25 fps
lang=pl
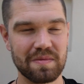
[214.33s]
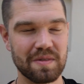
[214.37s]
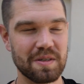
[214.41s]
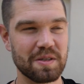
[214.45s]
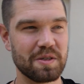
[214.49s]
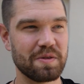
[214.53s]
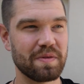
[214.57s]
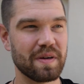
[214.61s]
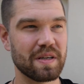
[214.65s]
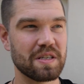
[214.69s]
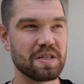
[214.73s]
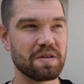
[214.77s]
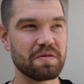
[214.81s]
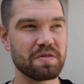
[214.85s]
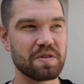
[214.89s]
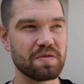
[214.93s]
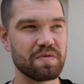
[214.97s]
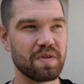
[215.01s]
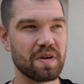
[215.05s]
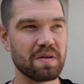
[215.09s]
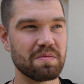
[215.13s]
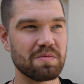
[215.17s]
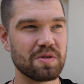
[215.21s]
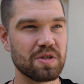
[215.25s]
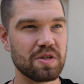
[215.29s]
Doświadczał w
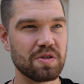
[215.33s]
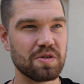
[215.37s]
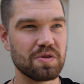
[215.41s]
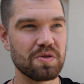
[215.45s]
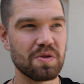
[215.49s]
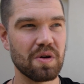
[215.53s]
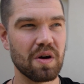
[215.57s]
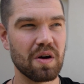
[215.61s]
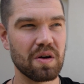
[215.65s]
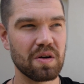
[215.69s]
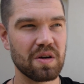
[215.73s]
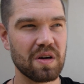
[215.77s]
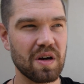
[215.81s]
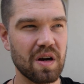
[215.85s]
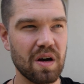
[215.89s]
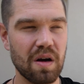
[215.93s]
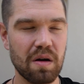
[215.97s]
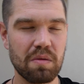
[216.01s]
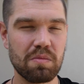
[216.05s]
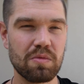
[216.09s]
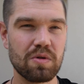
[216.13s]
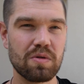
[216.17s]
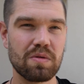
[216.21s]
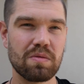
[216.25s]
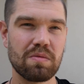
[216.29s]
swoim życiu
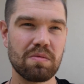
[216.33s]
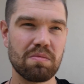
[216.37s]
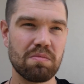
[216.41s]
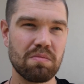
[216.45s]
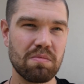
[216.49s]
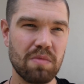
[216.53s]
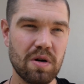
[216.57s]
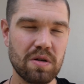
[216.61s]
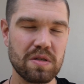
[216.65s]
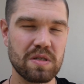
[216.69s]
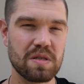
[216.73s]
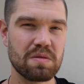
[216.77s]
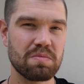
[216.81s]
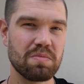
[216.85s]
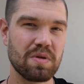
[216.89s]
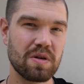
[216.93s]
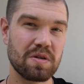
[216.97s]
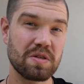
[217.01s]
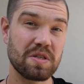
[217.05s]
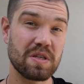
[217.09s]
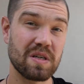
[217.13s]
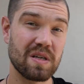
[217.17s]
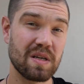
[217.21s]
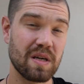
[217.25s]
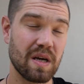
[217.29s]
ogromu mocy
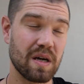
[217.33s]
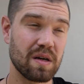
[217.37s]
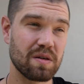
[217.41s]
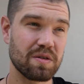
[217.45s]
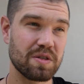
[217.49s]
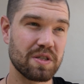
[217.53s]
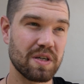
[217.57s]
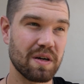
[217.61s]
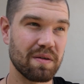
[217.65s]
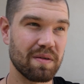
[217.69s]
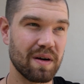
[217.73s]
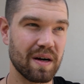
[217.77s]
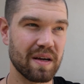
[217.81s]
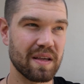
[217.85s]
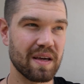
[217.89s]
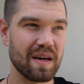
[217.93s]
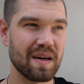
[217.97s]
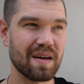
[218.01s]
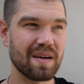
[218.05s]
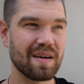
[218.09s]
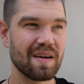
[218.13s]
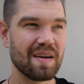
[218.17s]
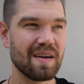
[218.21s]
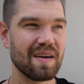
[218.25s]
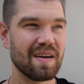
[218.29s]
Bożej jego
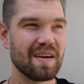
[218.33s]
działania.